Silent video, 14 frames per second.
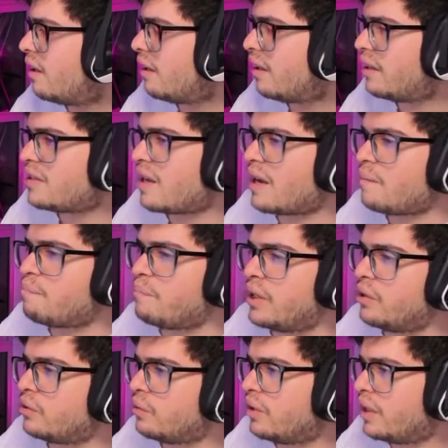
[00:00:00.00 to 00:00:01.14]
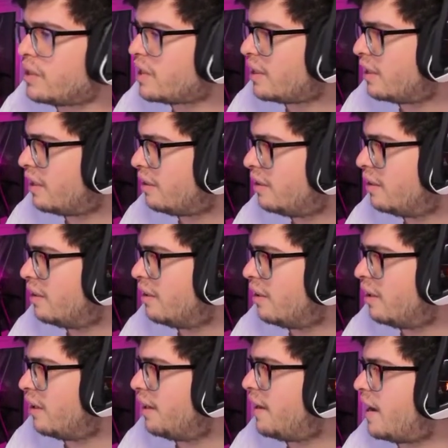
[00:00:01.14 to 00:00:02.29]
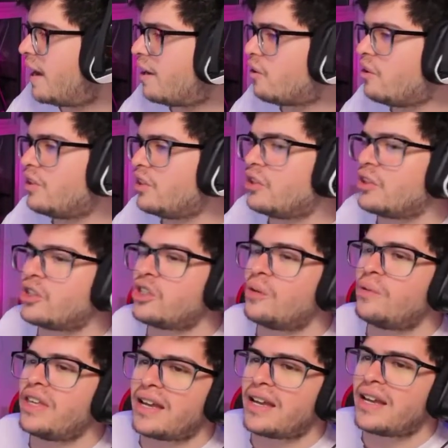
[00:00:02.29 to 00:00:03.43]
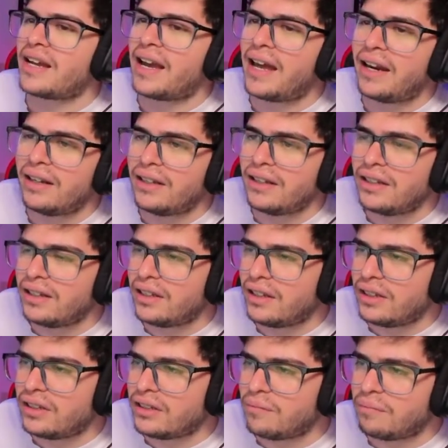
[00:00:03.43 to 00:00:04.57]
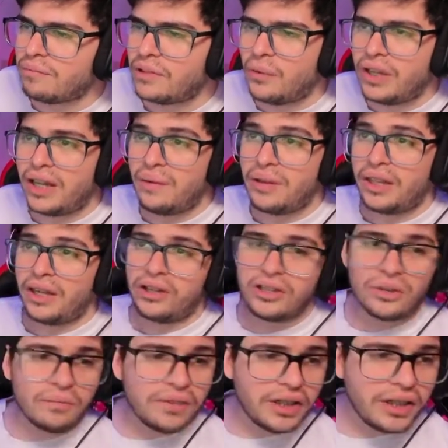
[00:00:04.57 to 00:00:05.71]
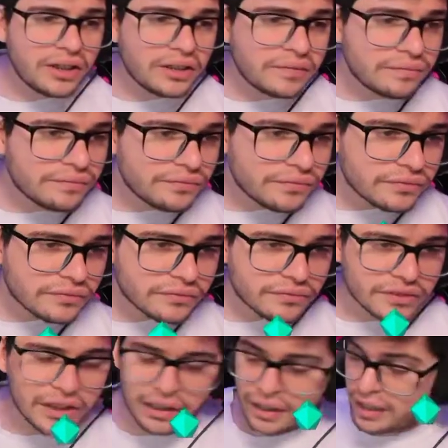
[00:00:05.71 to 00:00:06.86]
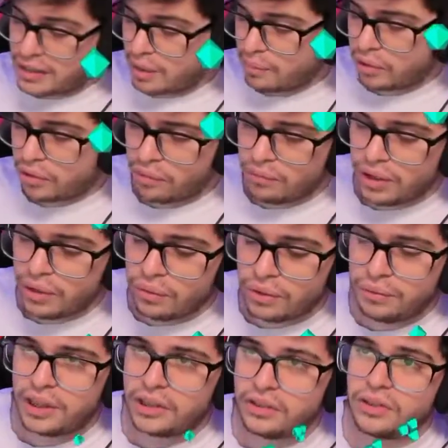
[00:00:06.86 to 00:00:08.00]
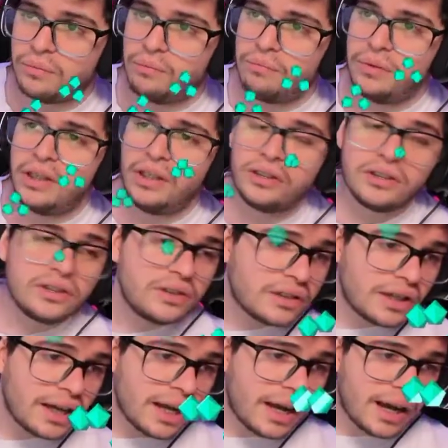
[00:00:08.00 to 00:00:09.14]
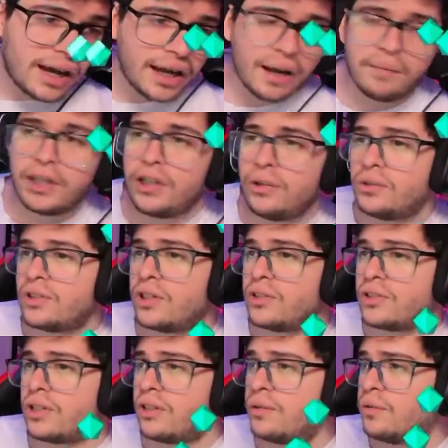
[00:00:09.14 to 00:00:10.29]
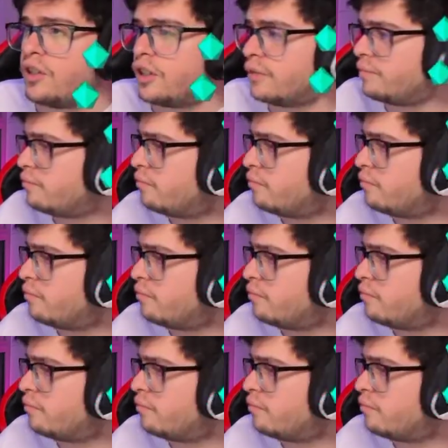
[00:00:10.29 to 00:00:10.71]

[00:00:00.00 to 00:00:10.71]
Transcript: que sacan pelotudeces. Él agarró y dijo, yo voy a sacar. No vi el video, hizo un video. Gracias por tus mil bits, bits, Camilu001.